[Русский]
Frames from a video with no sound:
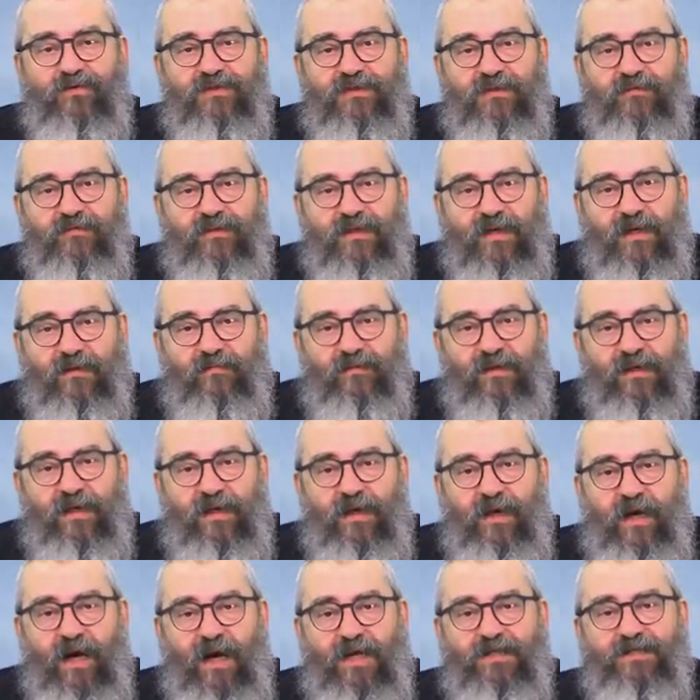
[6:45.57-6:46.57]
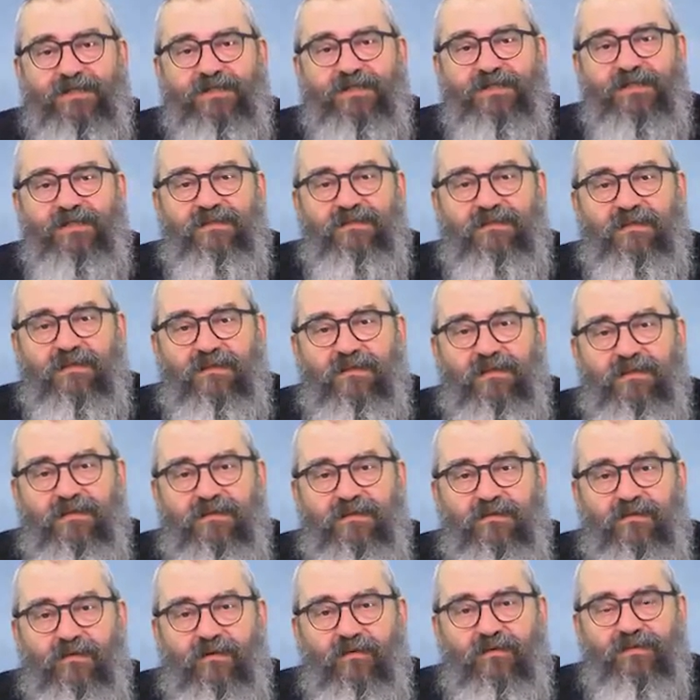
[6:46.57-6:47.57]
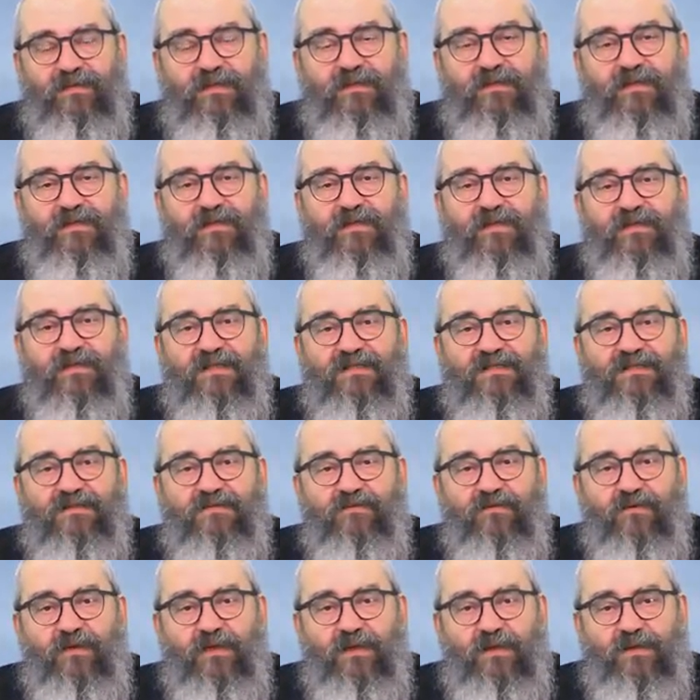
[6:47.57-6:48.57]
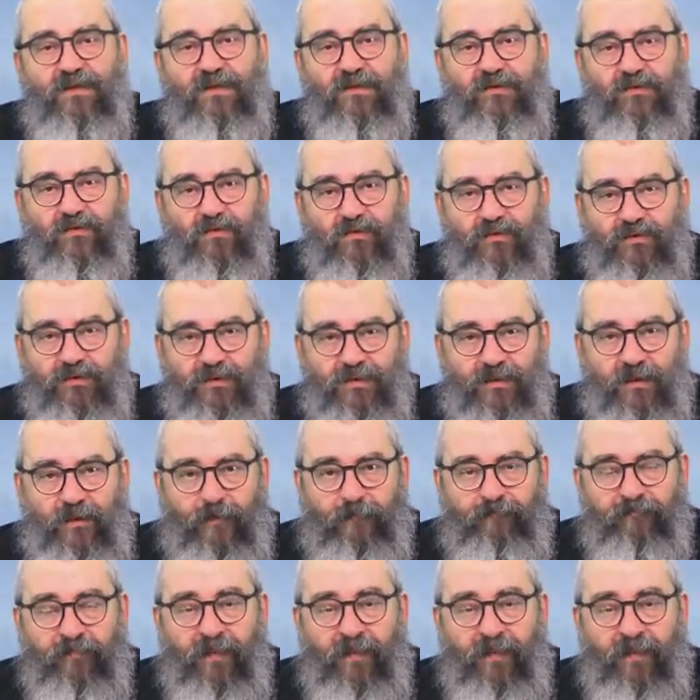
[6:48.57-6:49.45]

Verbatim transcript: чтобы как бы очистить из нее вот это наносное ненужное.